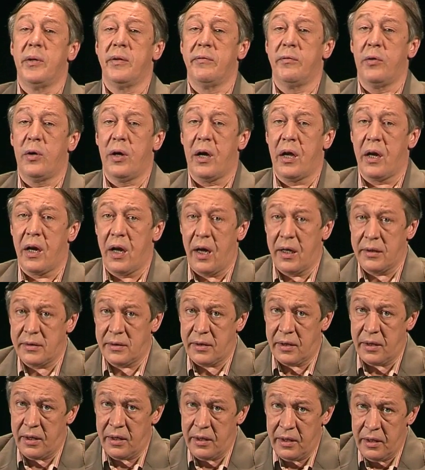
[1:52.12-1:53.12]
моего
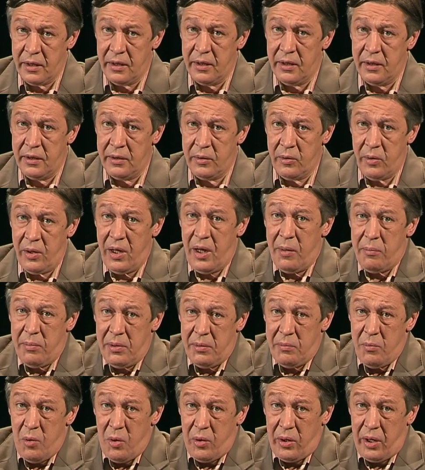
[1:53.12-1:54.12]
характера – но я
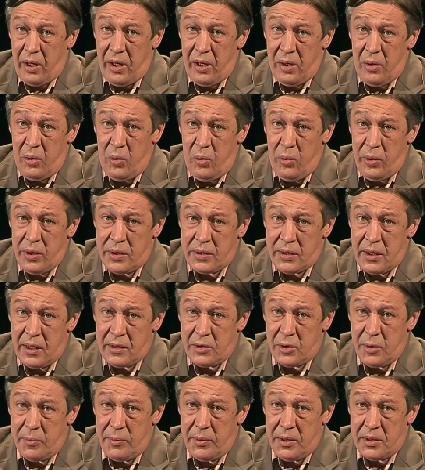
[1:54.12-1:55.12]
был мокрая курица,
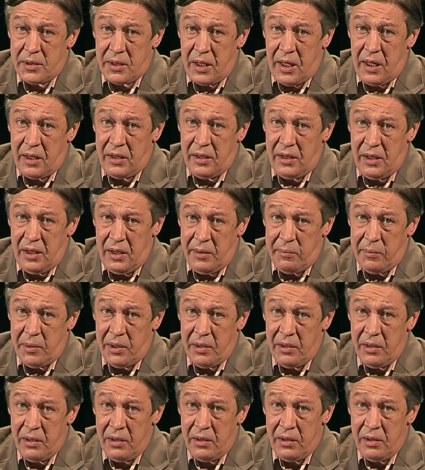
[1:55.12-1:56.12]
особенно с
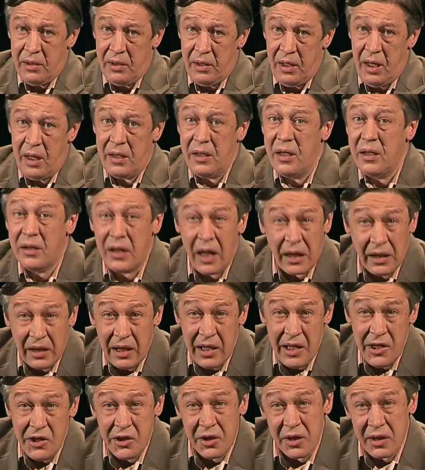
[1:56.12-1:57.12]
родными. И они это
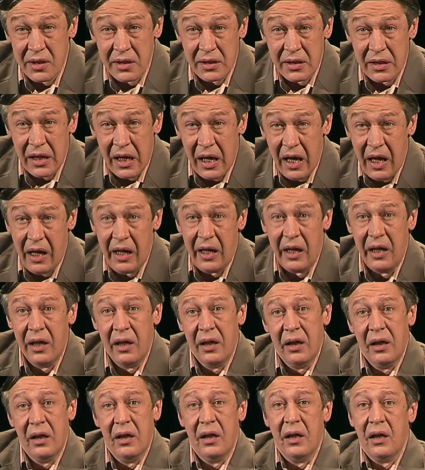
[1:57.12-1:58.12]
отлично знали.
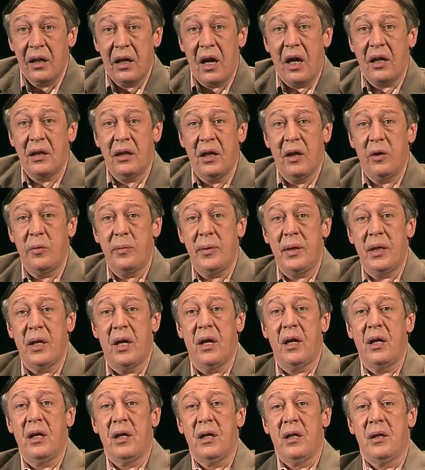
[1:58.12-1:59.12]
Когда у
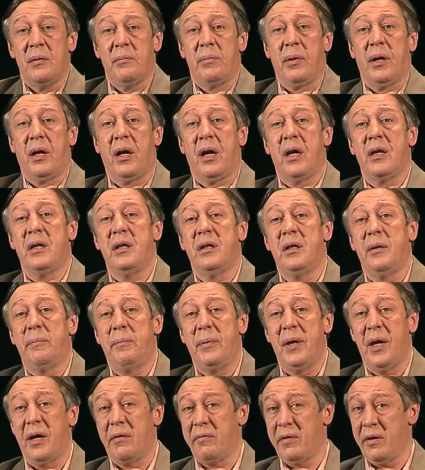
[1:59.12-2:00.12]
меня проходила
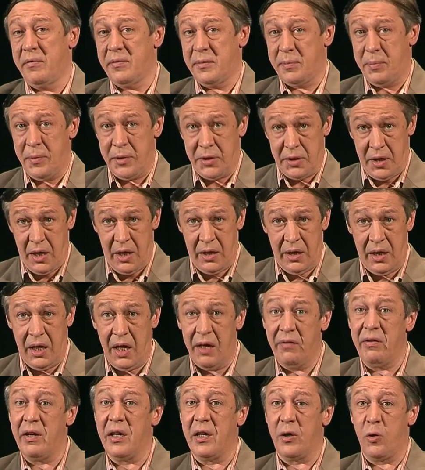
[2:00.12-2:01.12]
первая вспышка
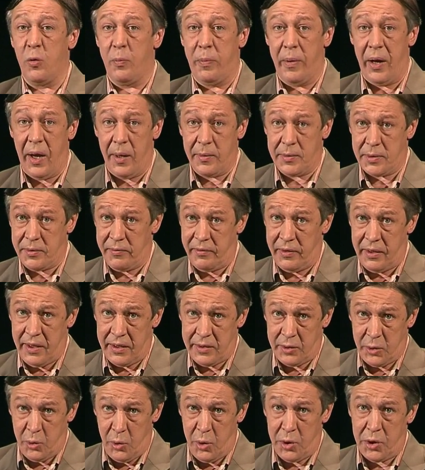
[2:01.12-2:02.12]
гнева, их упрямство и
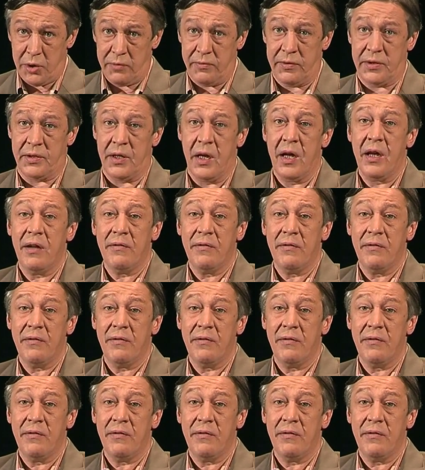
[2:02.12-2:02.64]
настойчивость